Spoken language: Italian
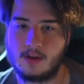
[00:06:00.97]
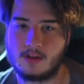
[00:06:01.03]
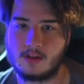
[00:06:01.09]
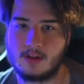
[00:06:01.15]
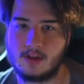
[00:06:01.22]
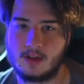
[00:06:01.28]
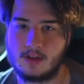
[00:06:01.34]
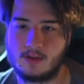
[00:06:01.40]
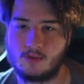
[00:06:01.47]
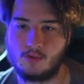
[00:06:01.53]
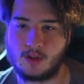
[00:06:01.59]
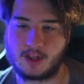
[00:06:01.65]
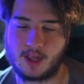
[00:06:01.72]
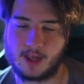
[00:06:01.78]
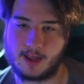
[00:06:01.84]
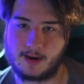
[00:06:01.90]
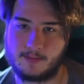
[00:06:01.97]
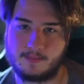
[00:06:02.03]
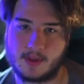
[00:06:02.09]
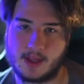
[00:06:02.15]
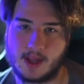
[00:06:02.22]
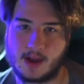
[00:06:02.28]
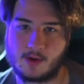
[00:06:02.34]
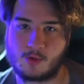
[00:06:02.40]
di 2 tera
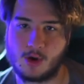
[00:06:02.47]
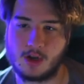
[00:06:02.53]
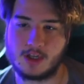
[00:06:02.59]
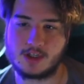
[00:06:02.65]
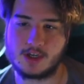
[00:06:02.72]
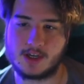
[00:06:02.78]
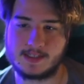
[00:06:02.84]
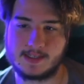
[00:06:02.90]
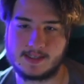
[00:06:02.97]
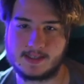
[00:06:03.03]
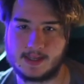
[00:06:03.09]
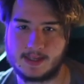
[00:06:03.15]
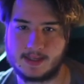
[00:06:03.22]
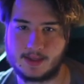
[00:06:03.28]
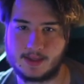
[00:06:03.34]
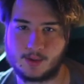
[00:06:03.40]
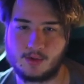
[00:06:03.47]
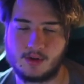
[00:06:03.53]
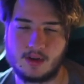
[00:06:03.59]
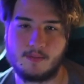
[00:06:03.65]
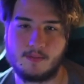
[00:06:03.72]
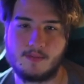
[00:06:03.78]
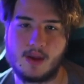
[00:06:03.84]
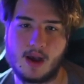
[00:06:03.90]
a quelli già esistenti, quindi
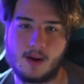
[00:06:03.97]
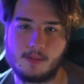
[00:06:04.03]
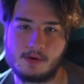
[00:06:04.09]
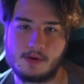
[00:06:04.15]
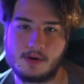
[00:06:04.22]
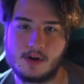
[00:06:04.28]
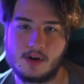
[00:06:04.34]
abbiamo